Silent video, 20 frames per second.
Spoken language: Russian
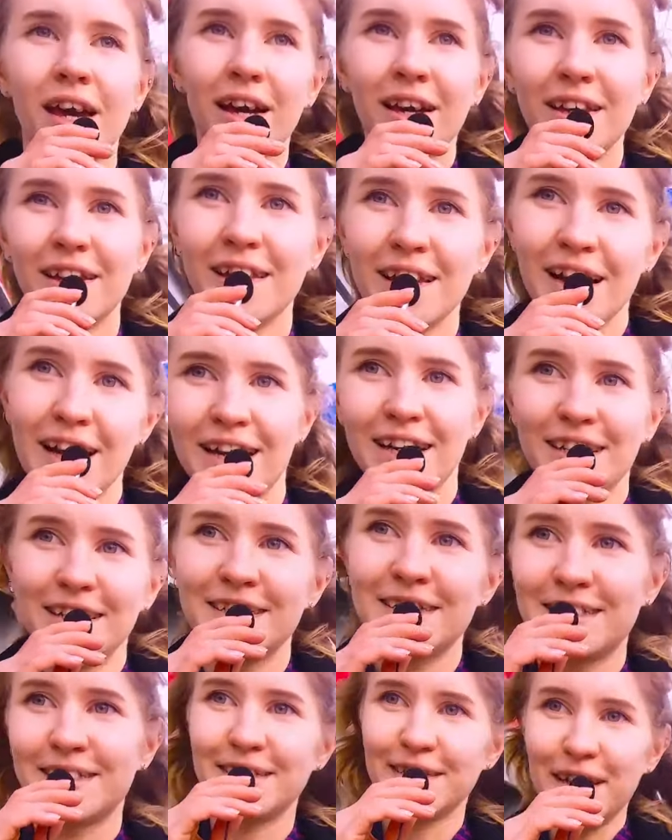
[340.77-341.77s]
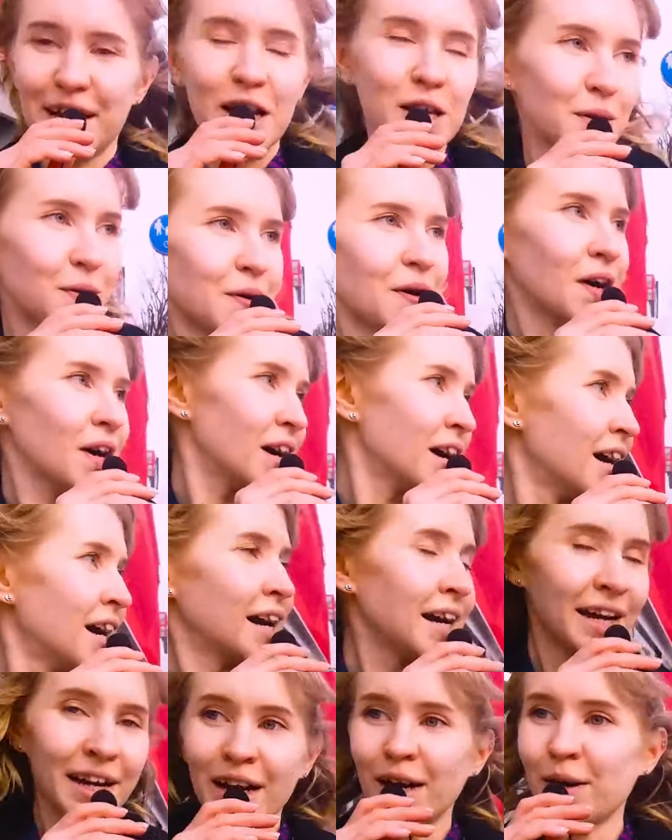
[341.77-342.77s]
Я знаю,
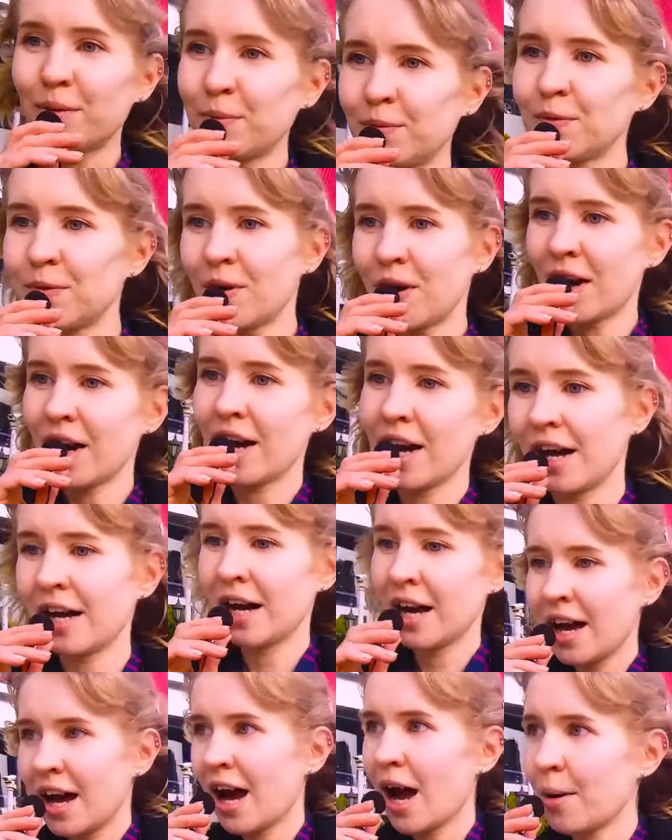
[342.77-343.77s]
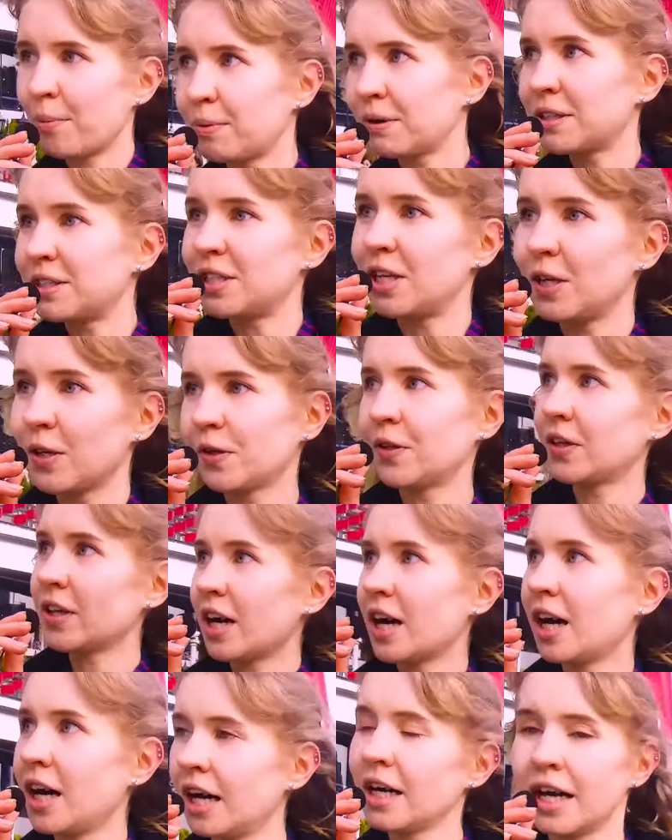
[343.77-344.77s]
кому
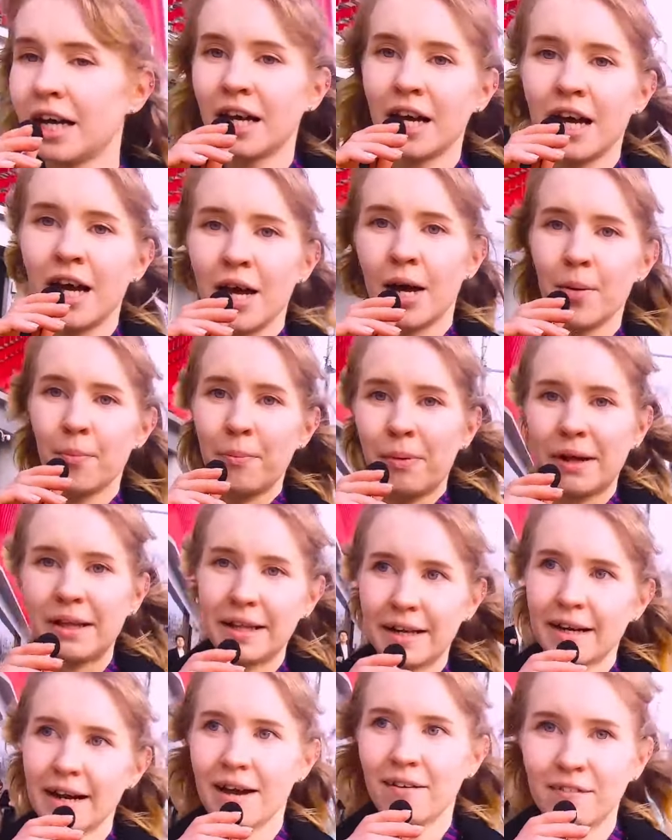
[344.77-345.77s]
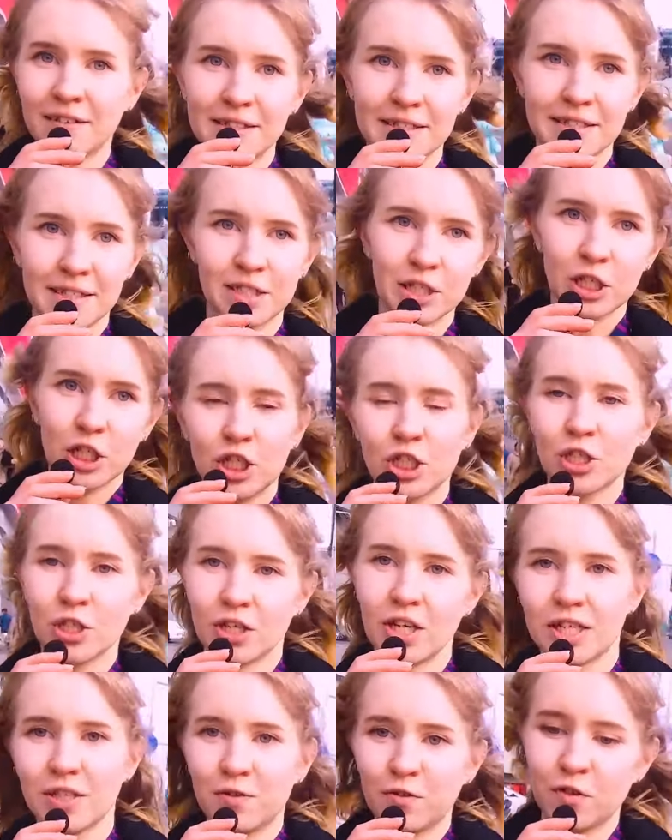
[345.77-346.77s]
определенно понравится то, что
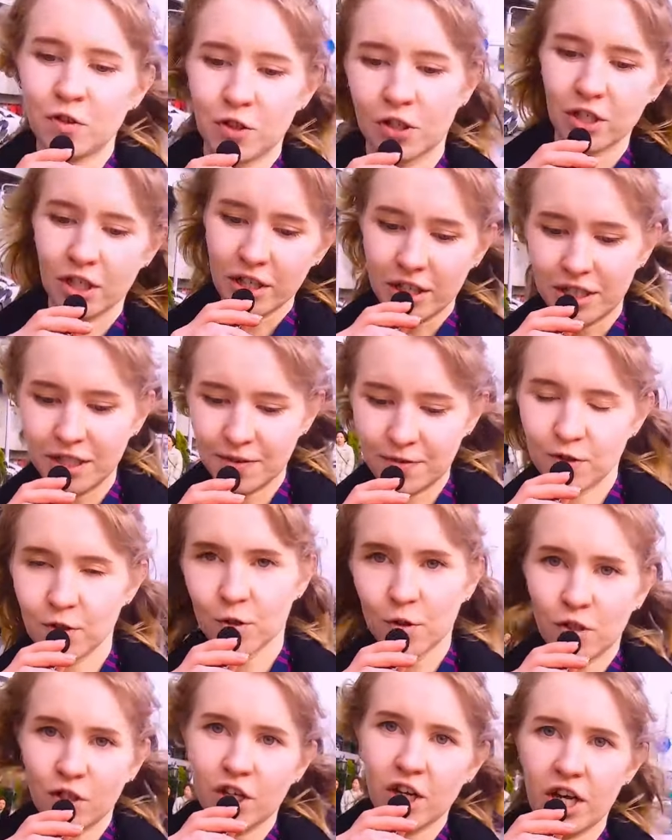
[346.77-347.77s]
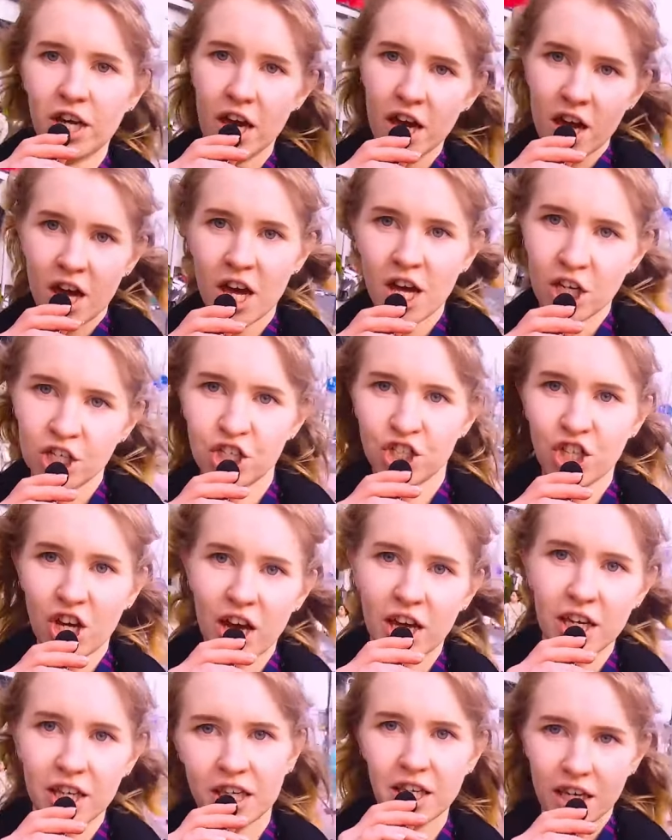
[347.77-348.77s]
я сфоткалась с фигуркой
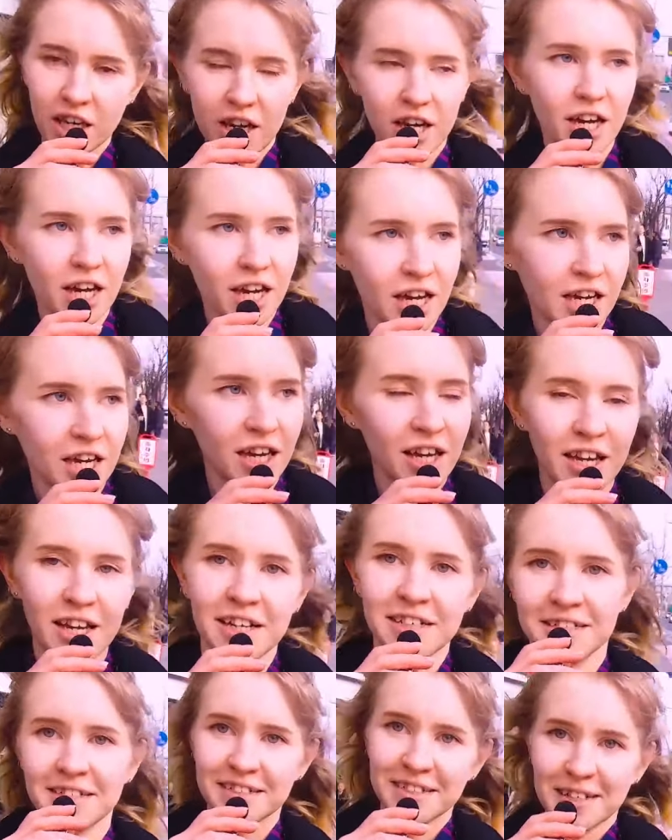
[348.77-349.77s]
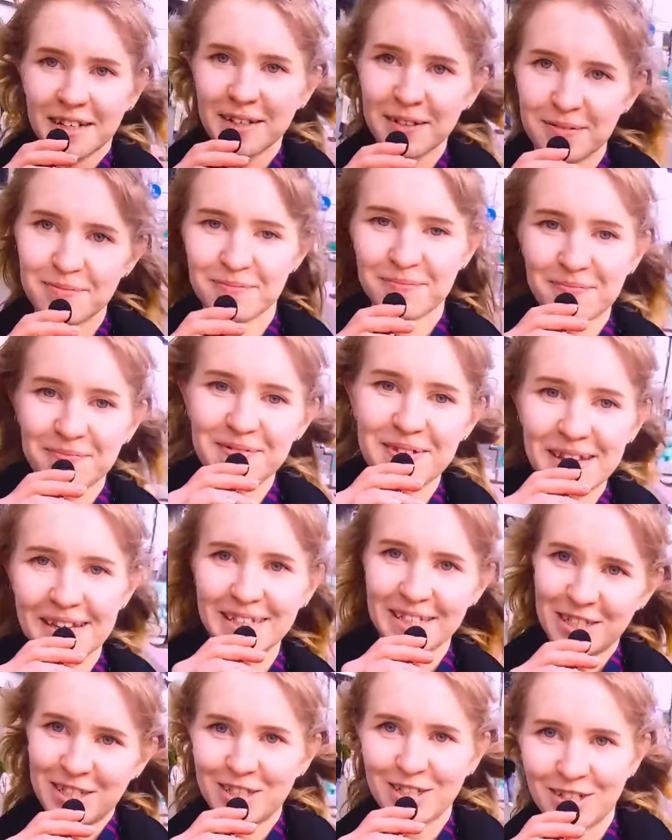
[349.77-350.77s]
Шайни
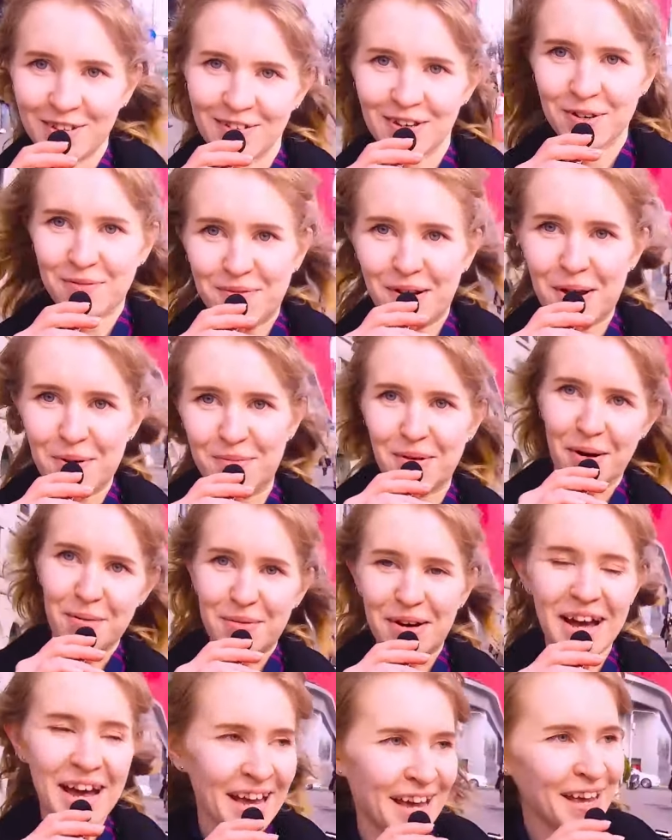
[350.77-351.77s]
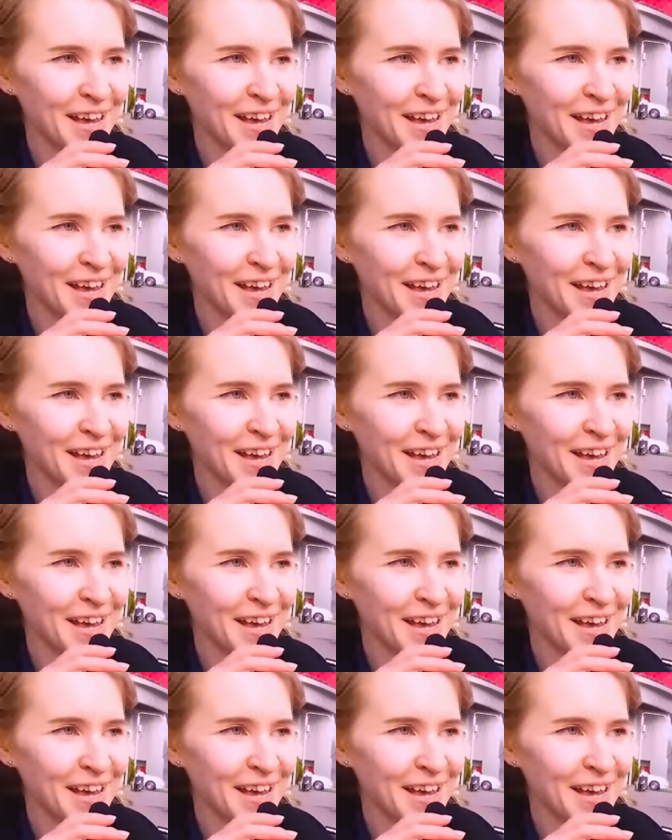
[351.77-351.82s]
этот человек моя мама.